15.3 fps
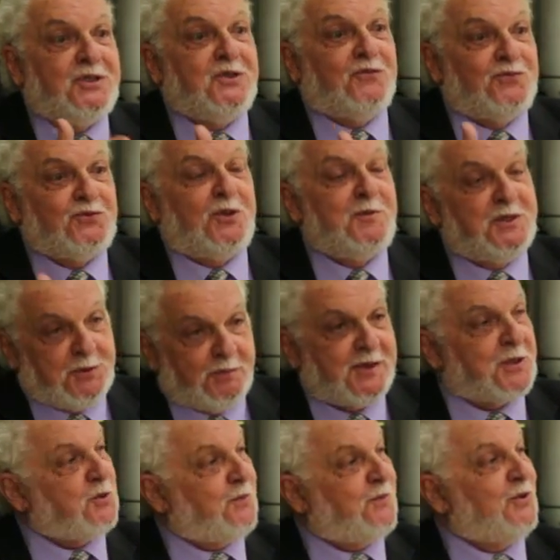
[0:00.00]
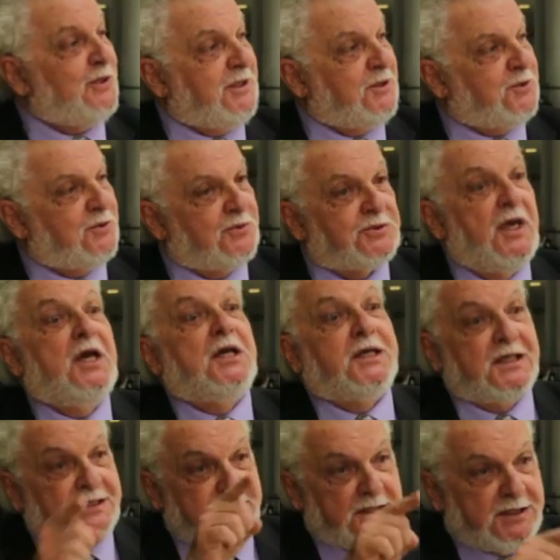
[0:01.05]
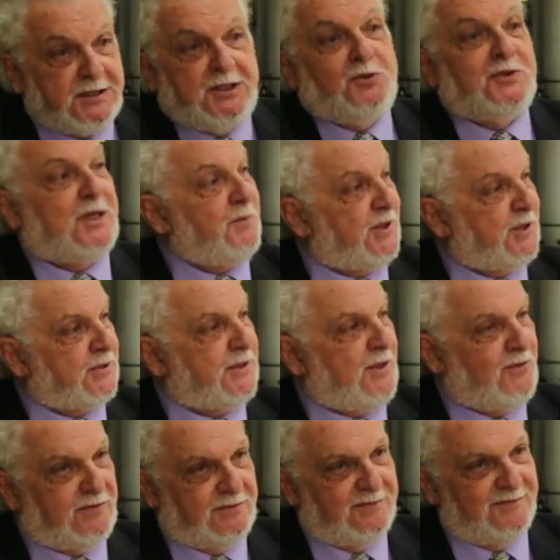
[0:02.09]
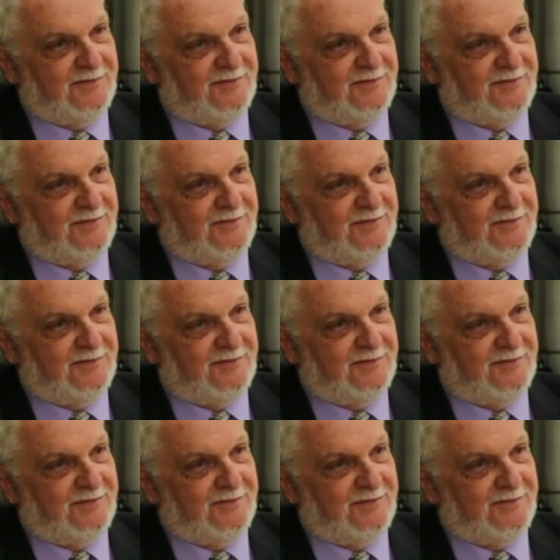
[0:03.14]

de fome de presos políticos que seguiam na prisão,